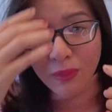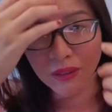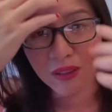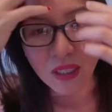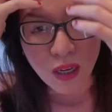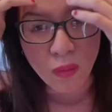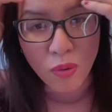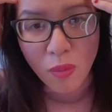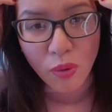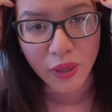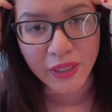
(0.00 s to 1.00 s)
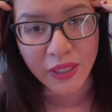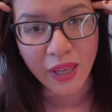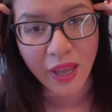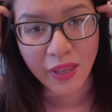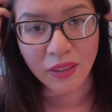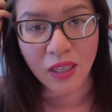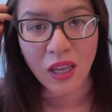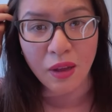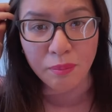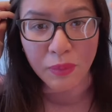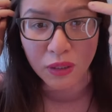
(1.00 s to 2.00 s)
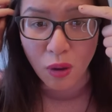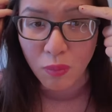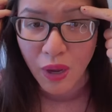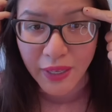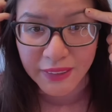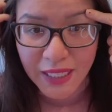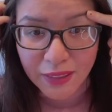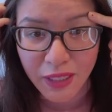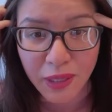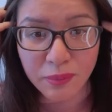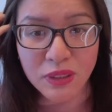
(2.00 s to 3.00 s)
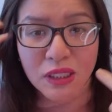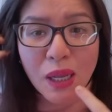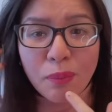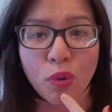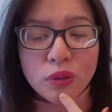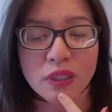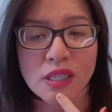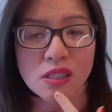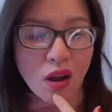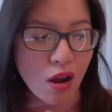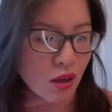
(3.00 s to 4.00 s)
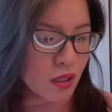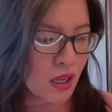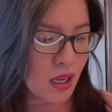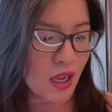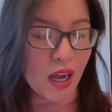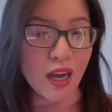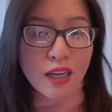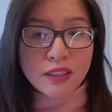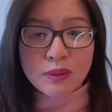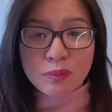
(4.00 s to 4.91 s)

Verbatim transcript: mình nó không có một cái gì hết mình không hề trang điểm chỉ đánh một tí son à,